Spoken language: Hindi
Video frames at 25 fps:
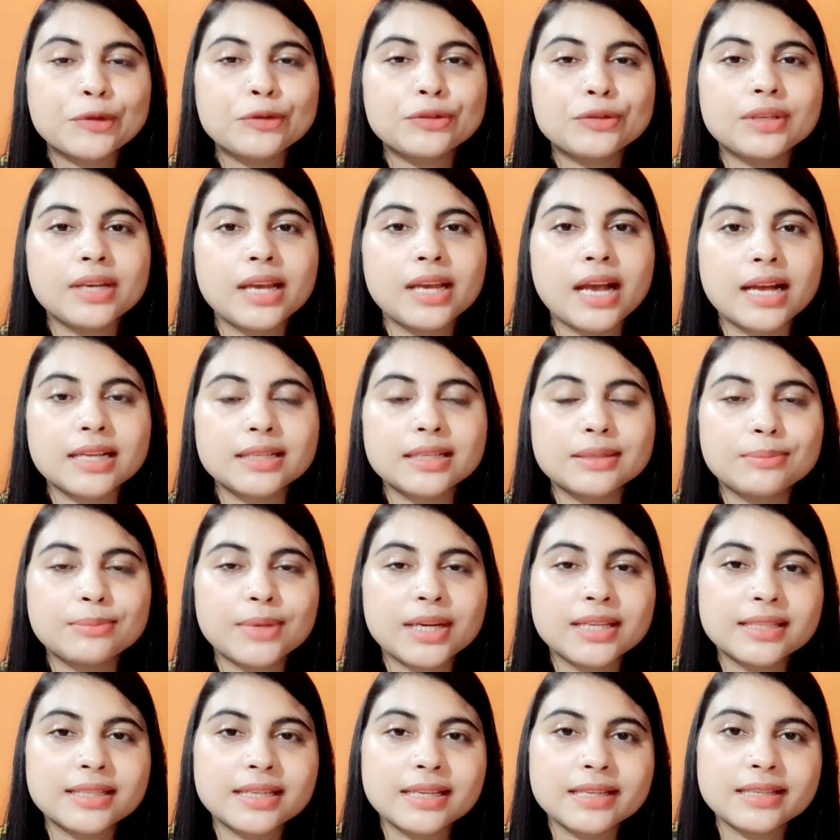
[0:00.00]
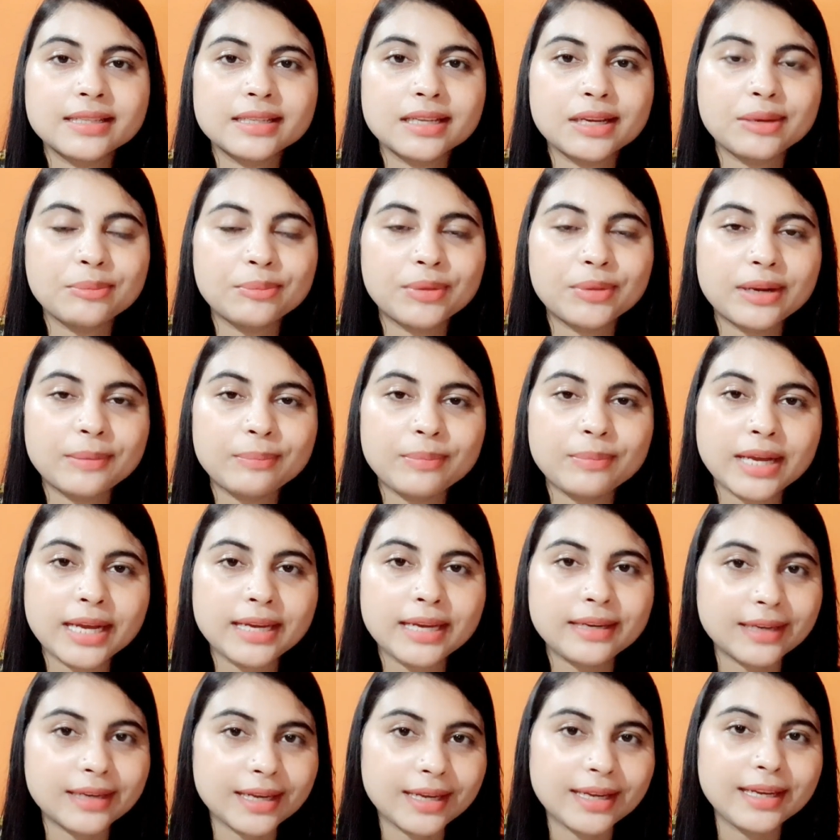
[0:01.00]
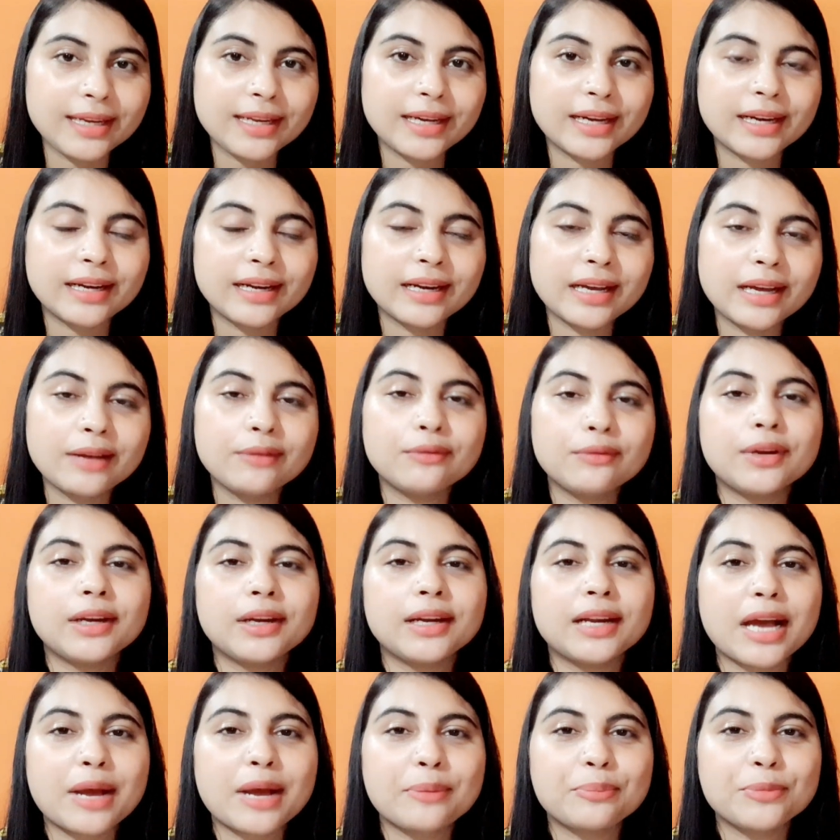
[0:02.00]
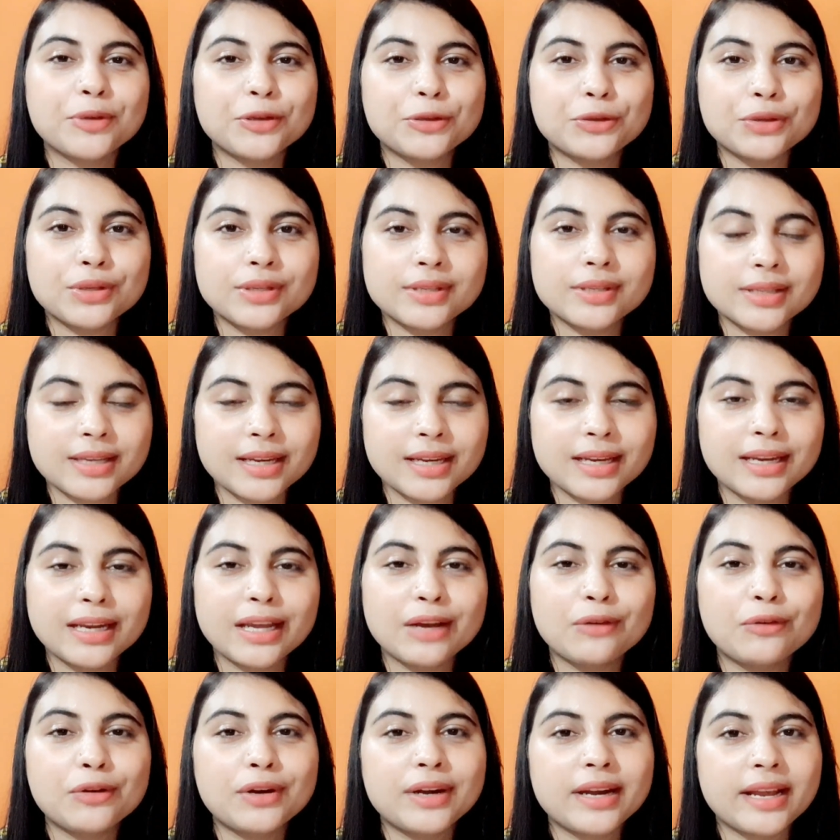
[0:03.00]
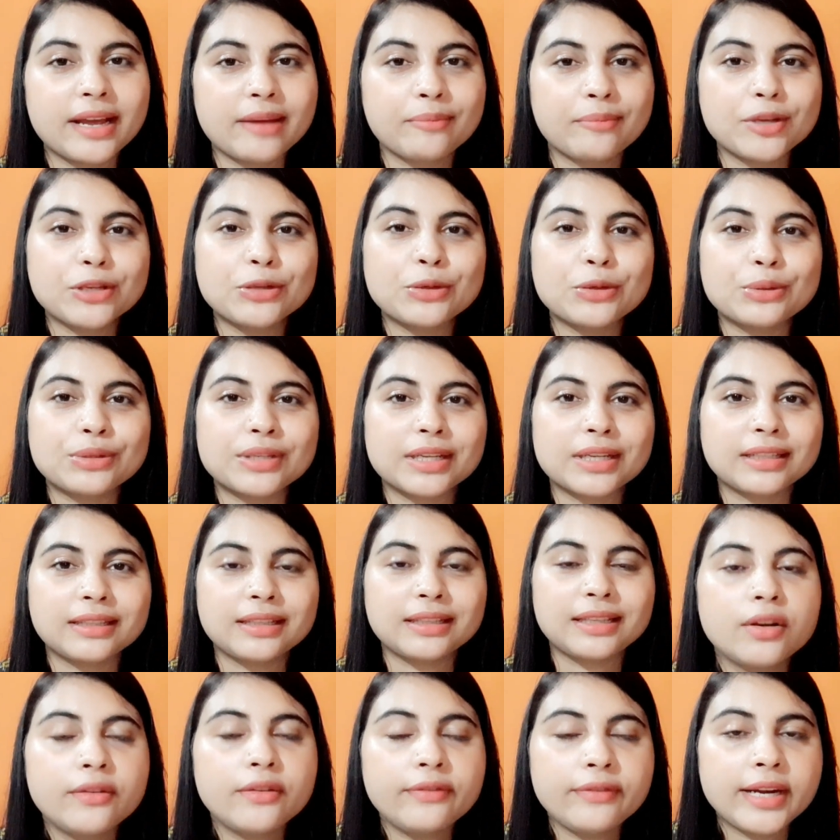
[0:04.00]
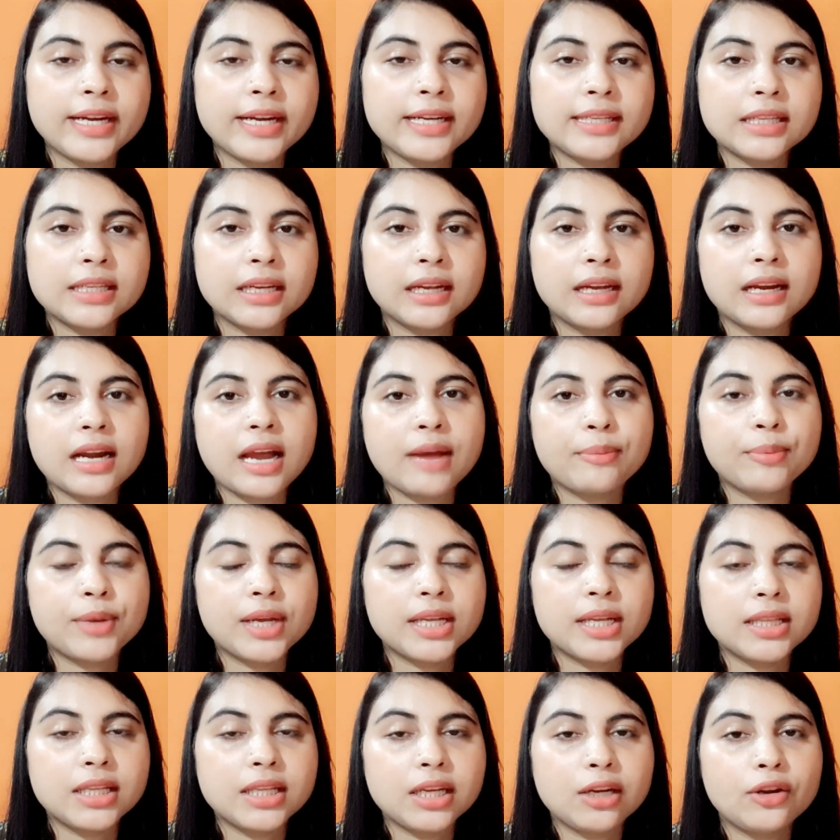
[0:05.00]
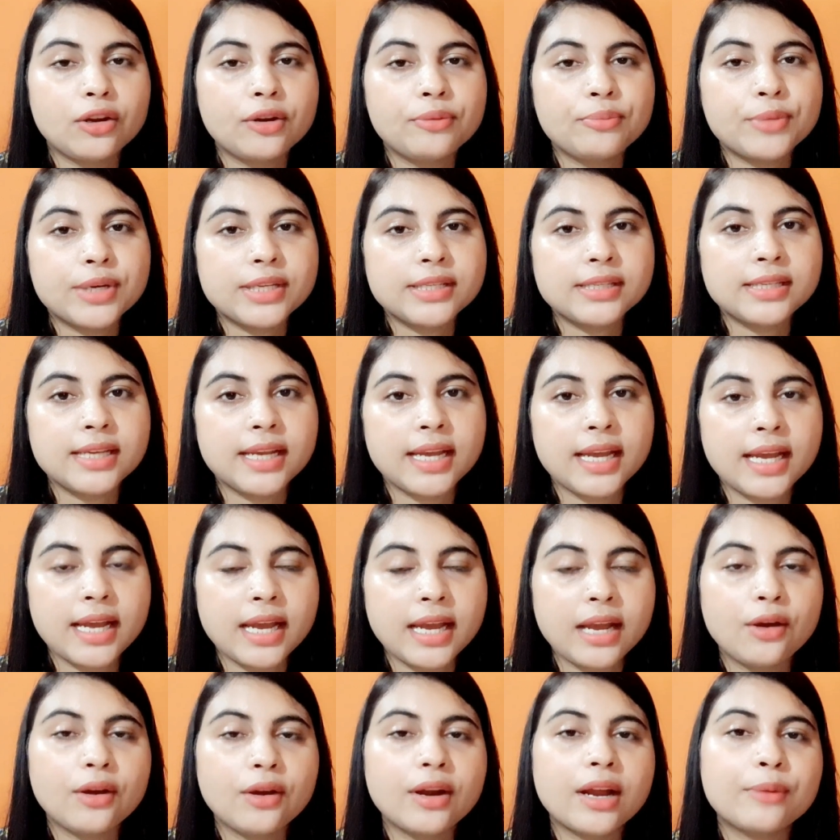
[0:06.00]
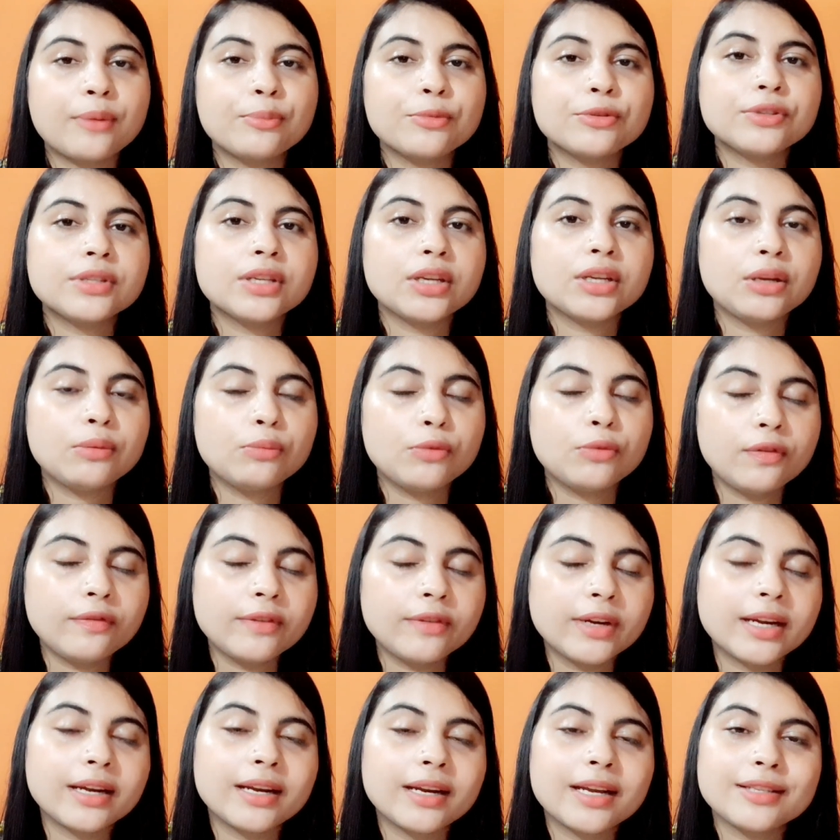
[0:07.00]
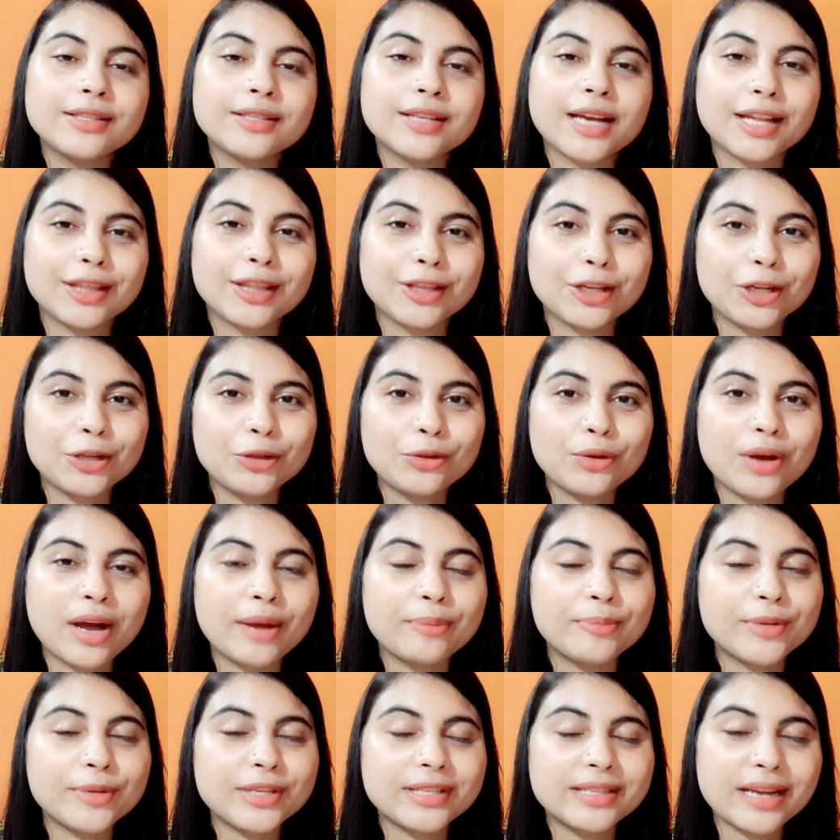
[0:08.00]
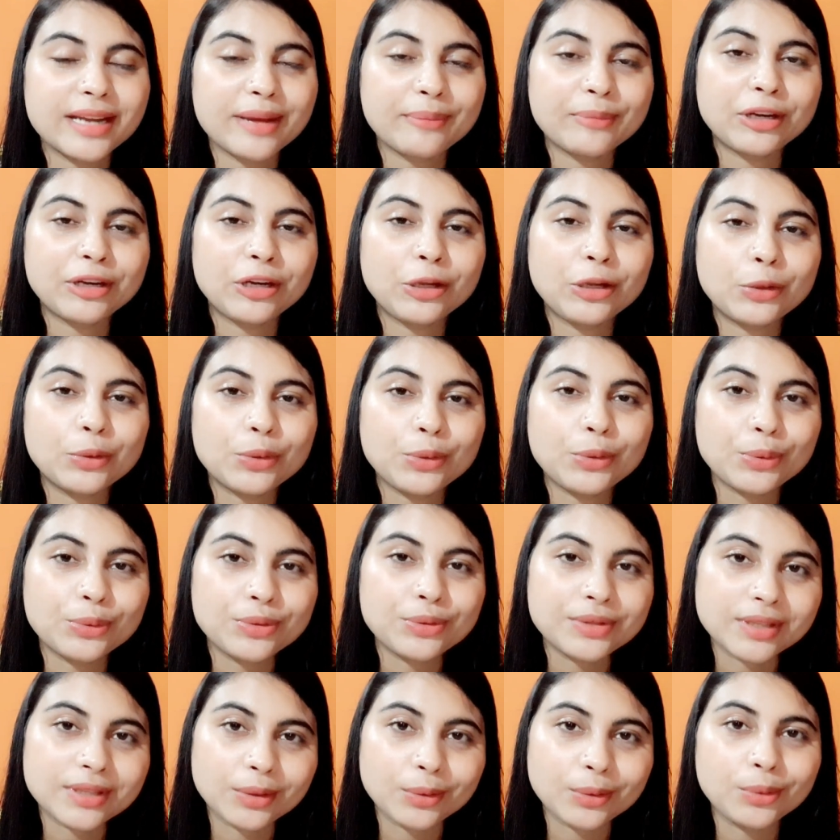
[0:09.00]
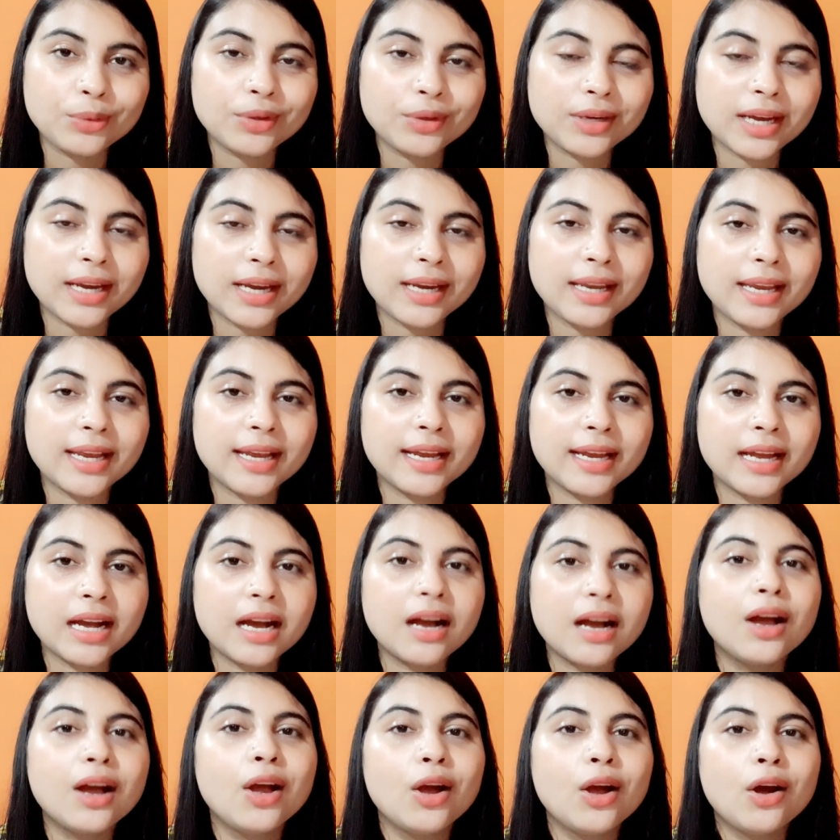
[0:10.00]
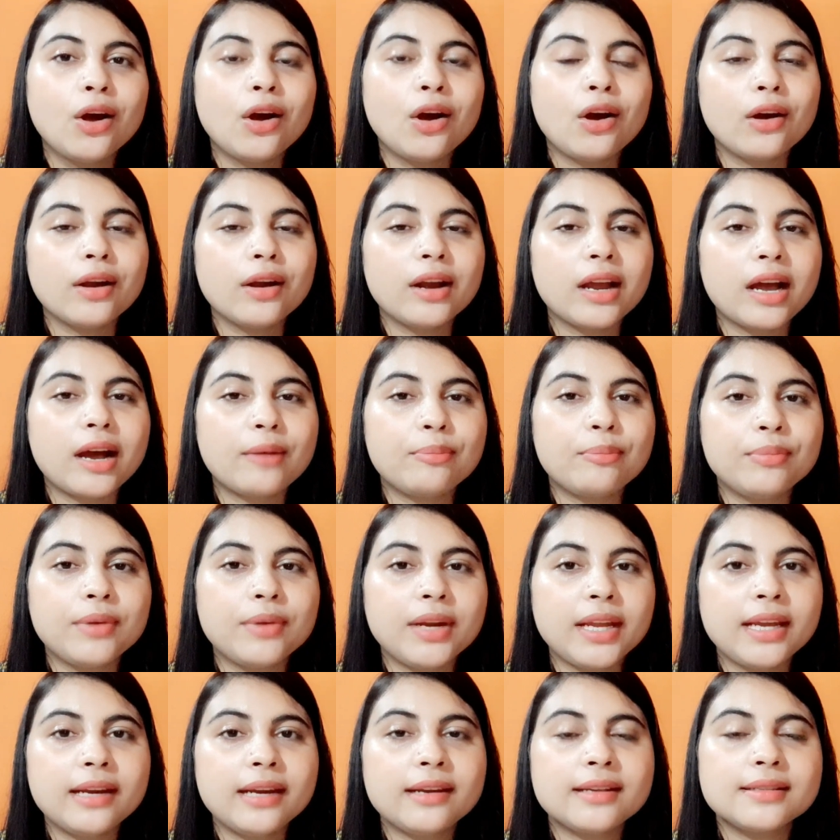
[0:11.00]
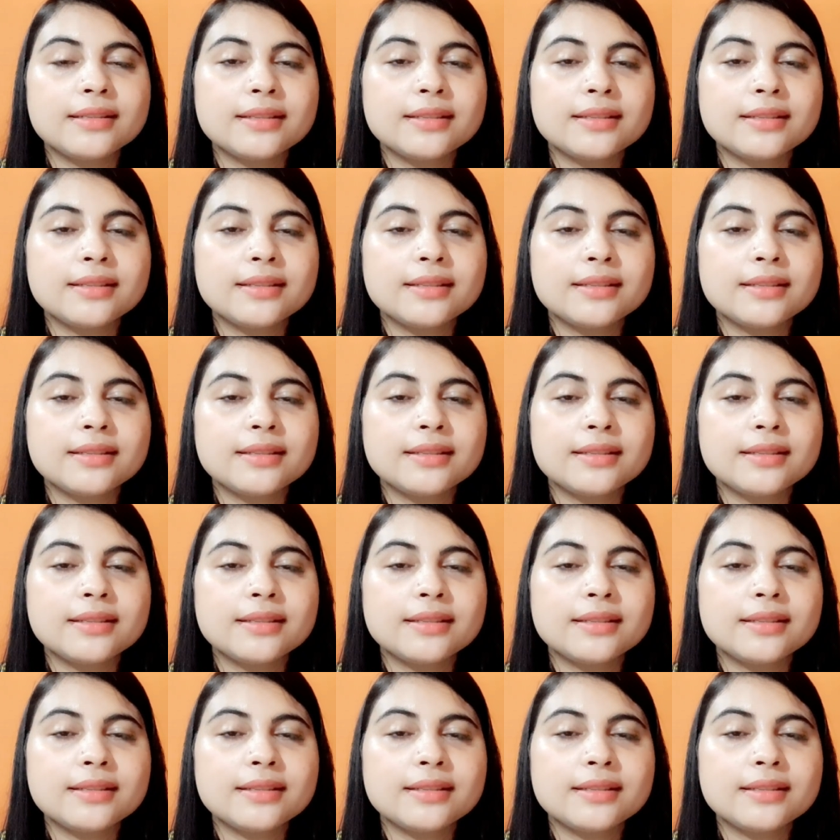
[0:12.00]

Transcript: उसके आसपास के स्किन पर अप्लाई नहीं करना है वरना आपकी जो स्किन है वो डैमेज हो सकती है फ्रेंड्स अगर आपके तिल और मस्से हैं और आप उसे रिमूव करना चाहते हैं तो आप इस रेमेडी को यूज़ ज़रूर करिएगा और अपने